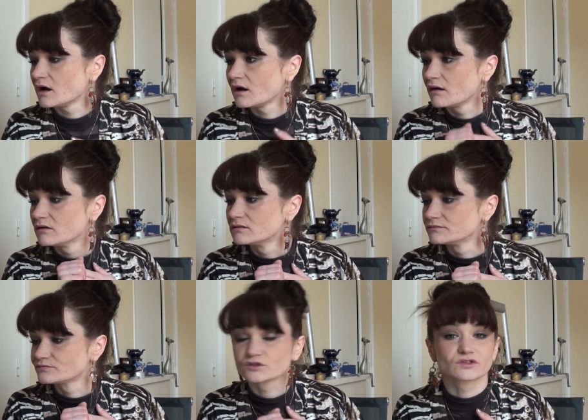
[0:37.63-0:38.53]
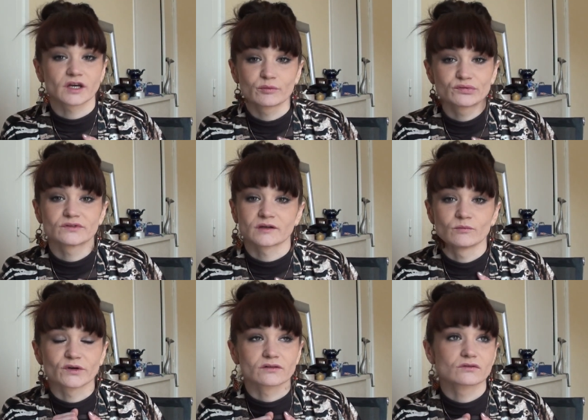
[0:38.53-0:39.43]
Euh, ce sera plus simple
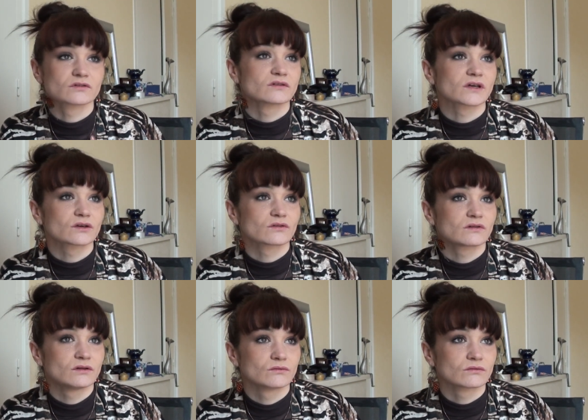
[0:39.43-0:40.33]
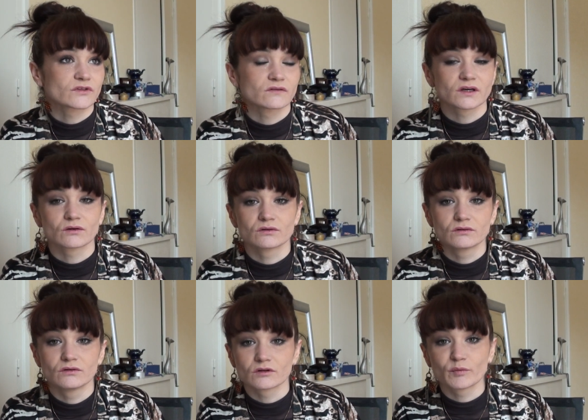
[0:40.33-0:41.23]
parce que c'est vrai que sinon, c'est vrai que
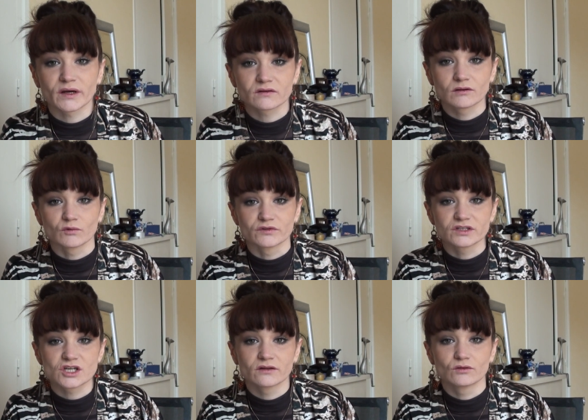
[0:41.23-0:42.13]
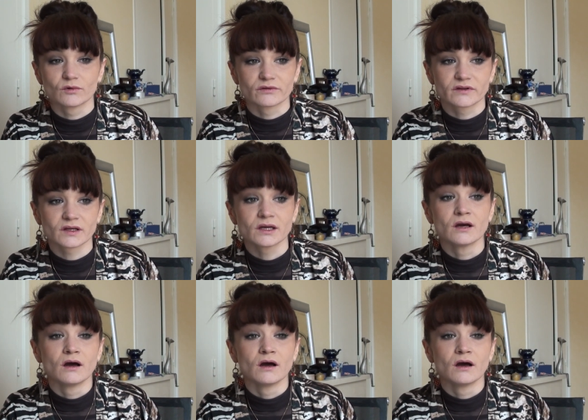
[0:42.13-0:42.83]
d'autres personnes m'ont déjà demandé.